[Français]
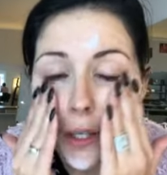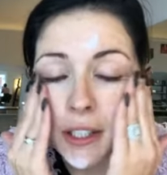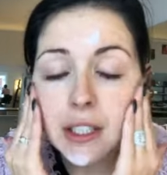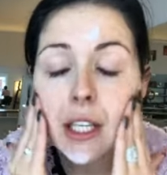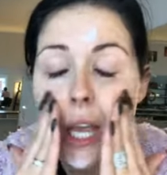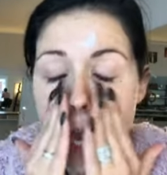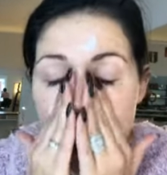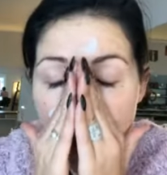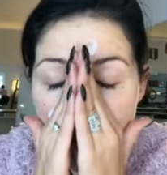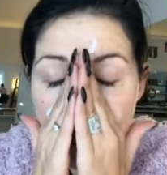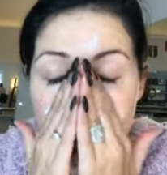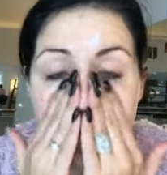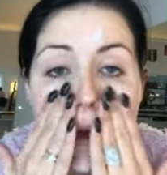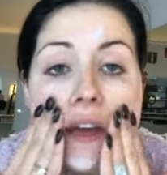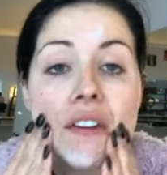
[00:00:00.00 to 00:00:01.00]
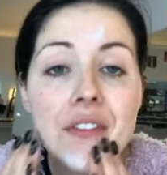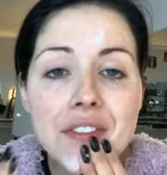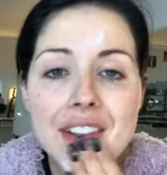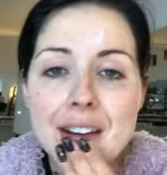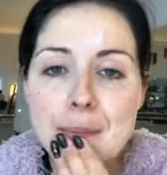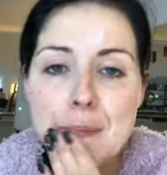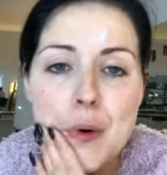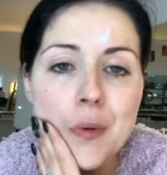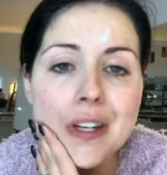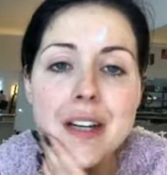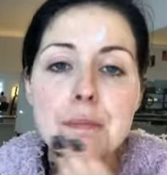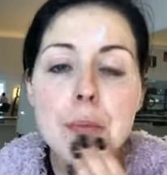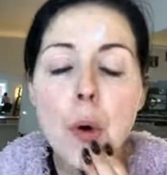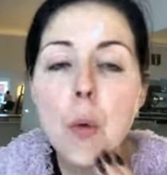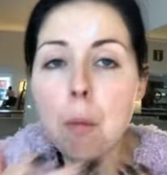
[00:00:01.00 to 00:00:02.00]
qui est parfait pour les
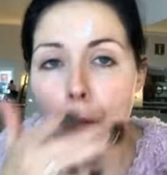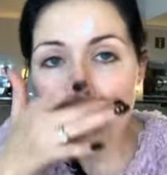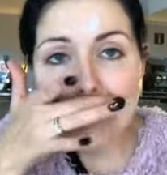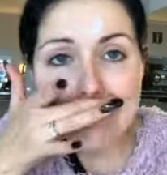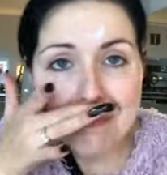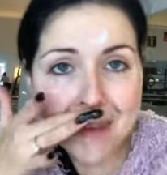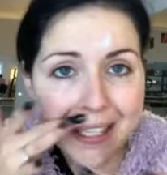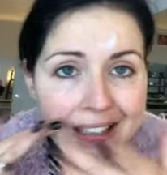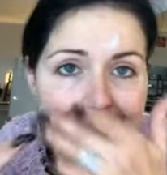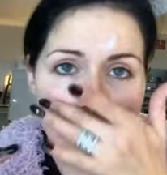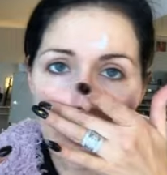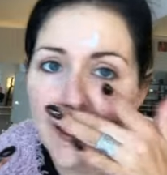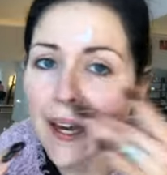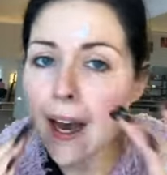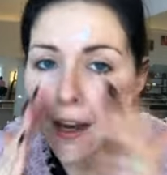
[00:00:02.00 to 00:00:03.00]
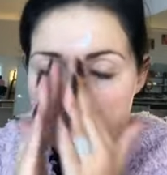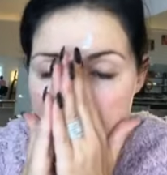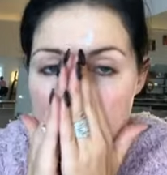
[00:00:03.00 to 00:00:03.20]
peaux mixtes à grasse.